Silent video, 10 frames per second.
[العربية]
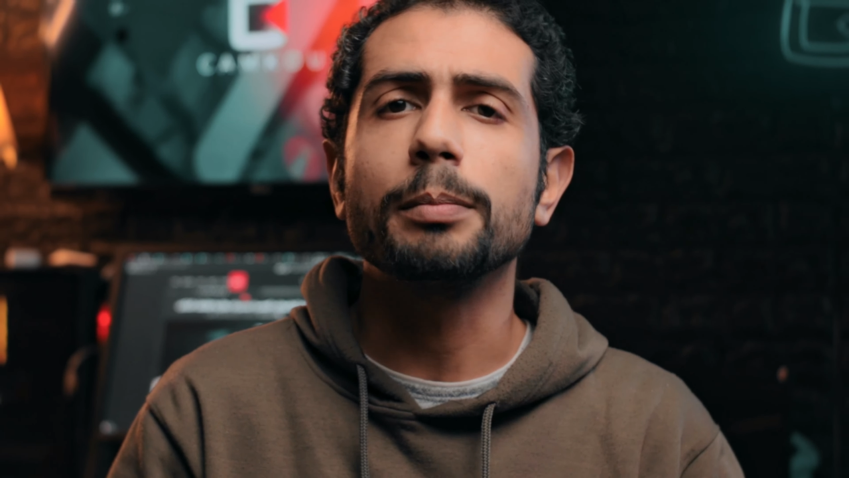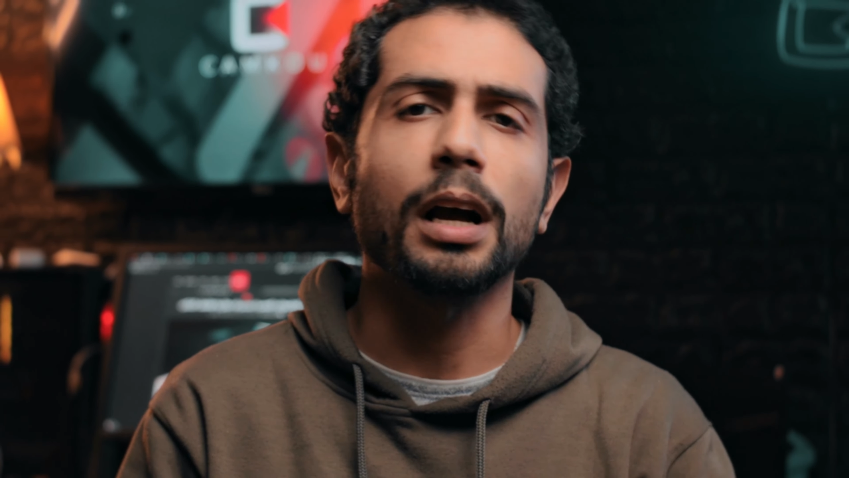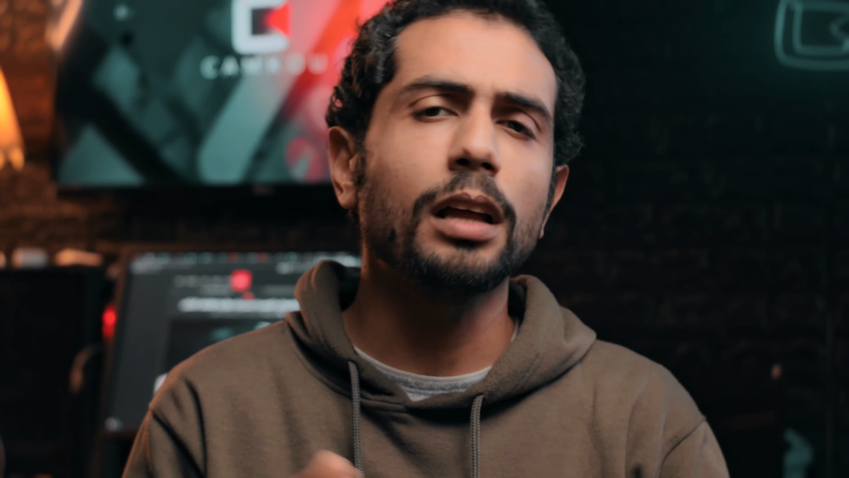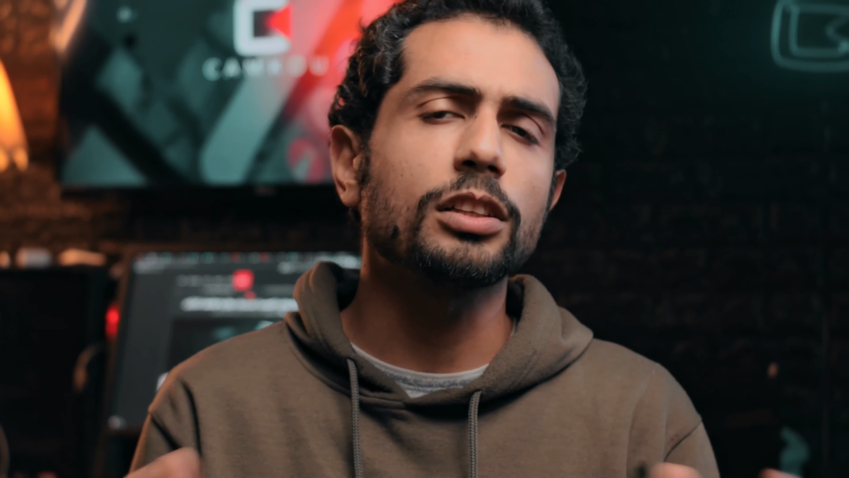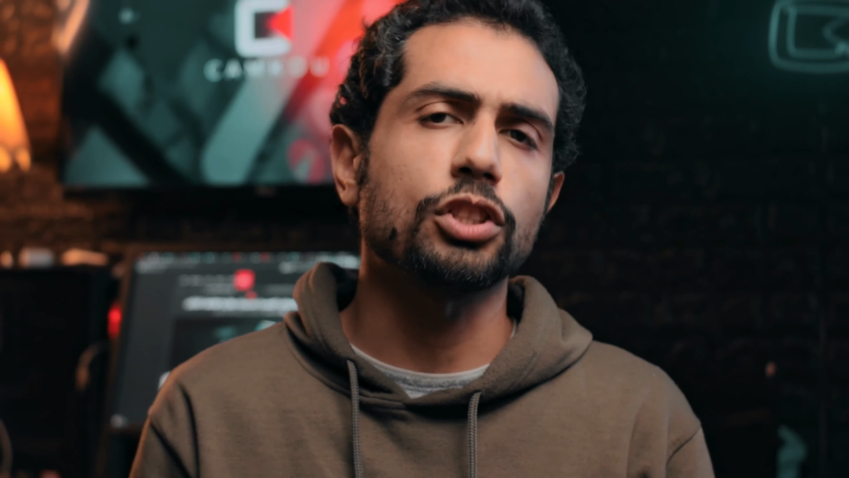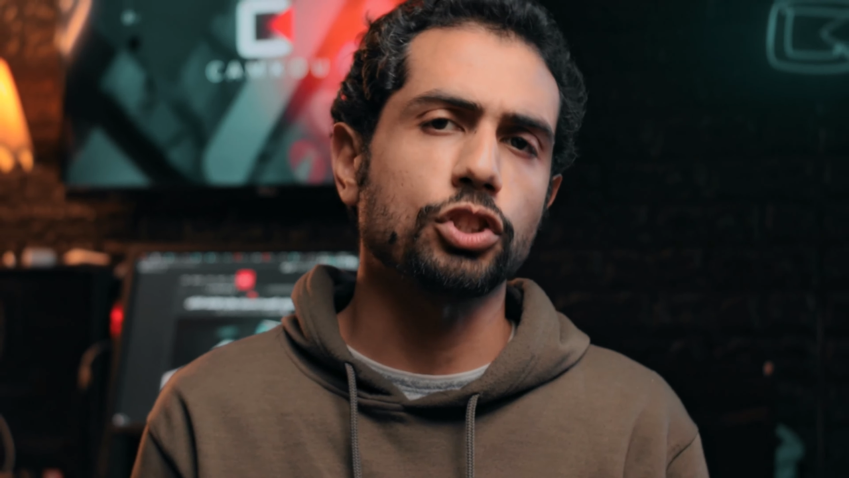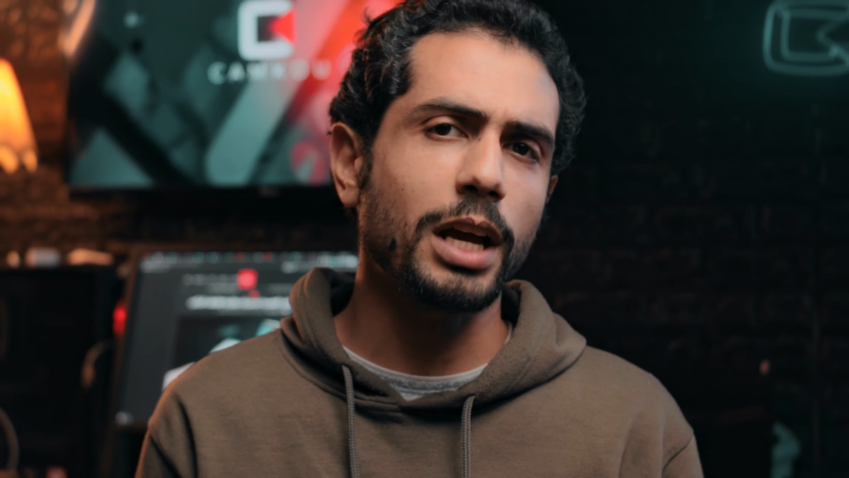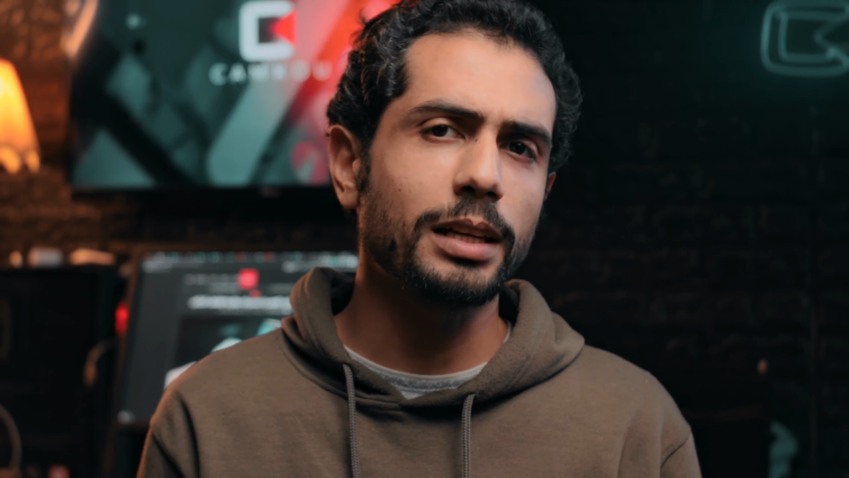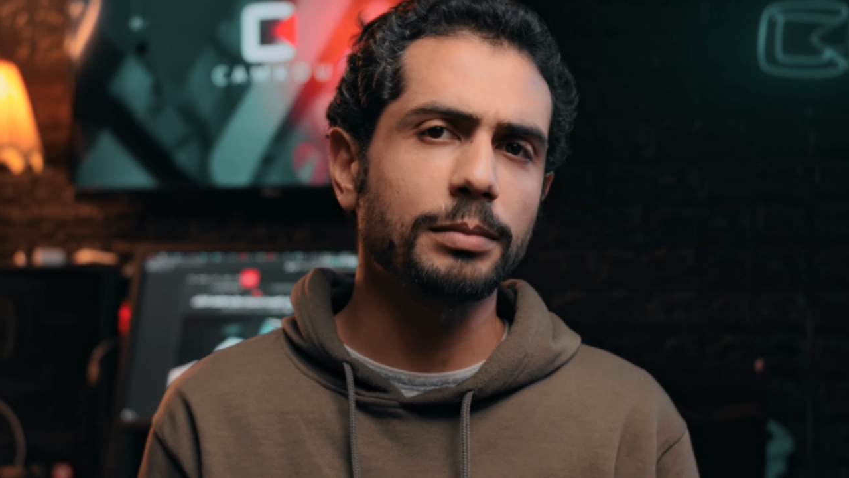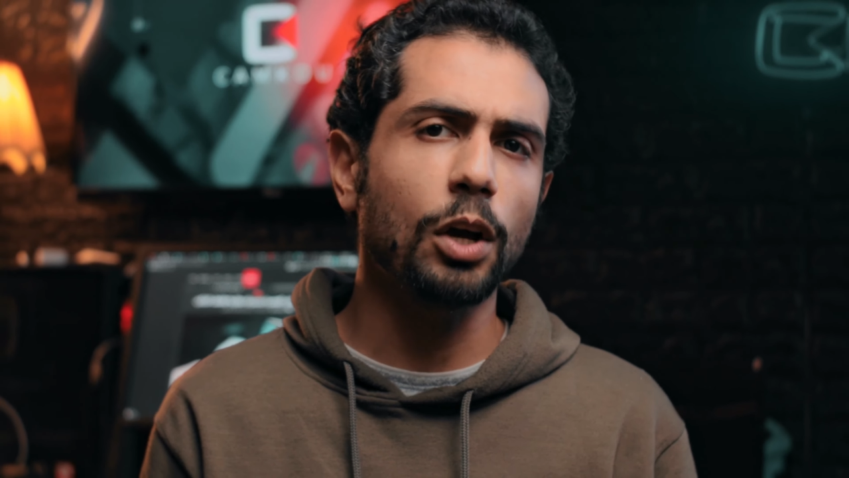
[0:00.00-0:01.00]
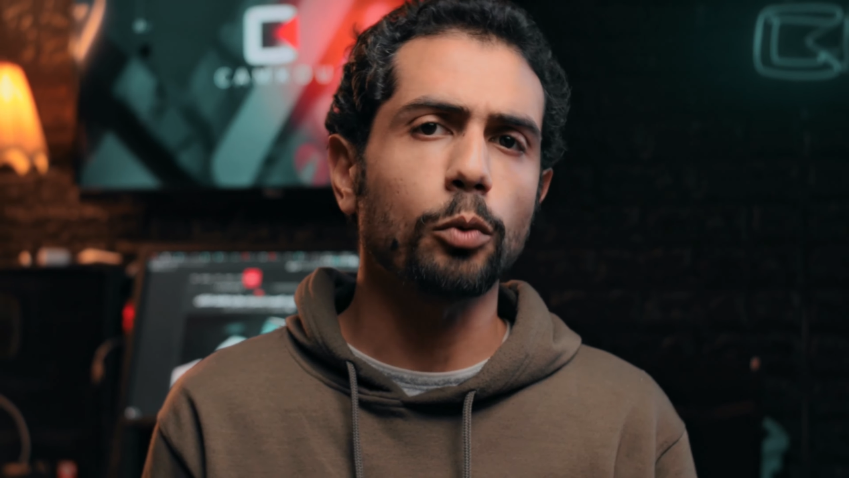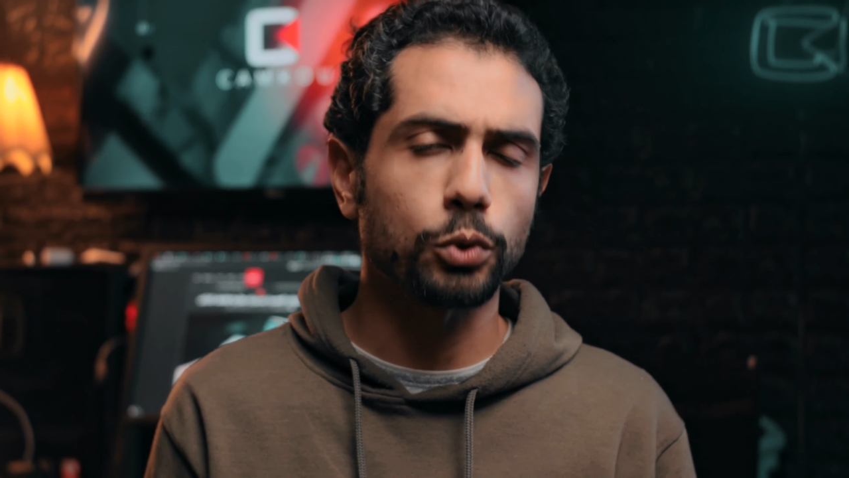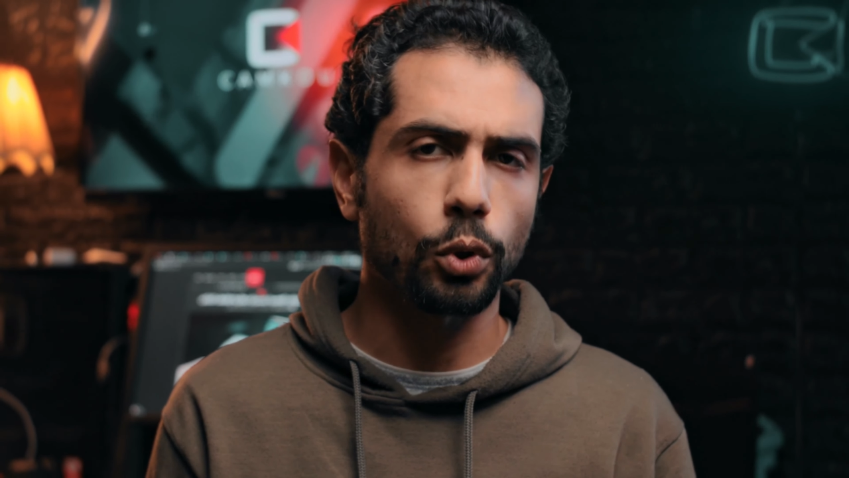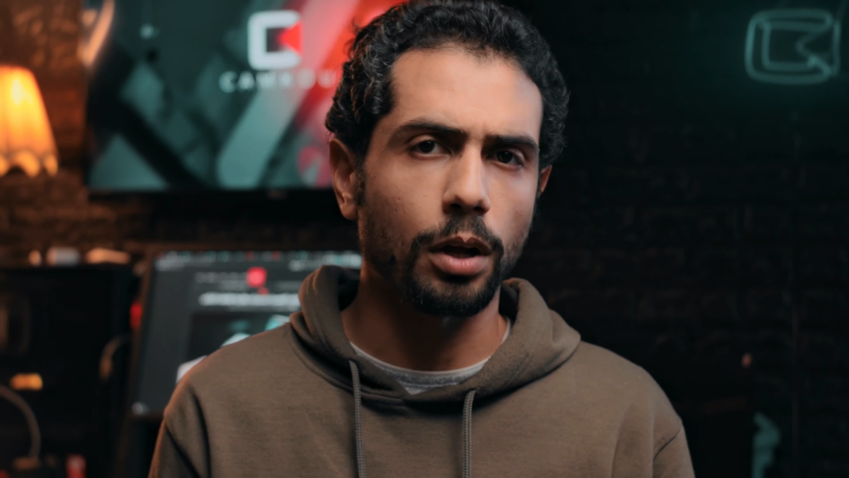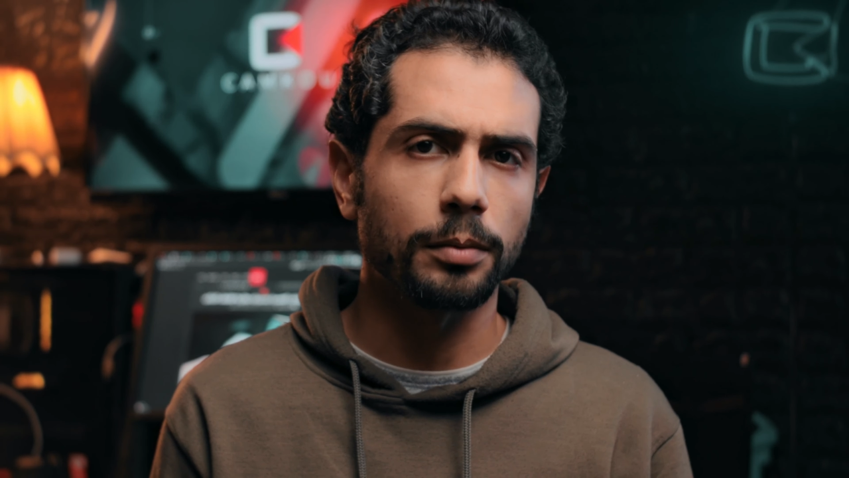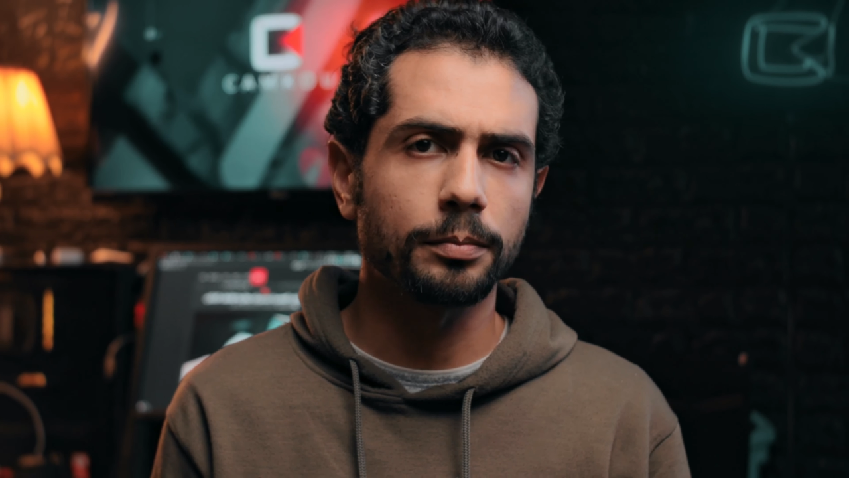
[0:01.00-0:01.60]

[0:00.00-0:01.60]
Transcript: بيخلص الشحن بتاعه بسرعه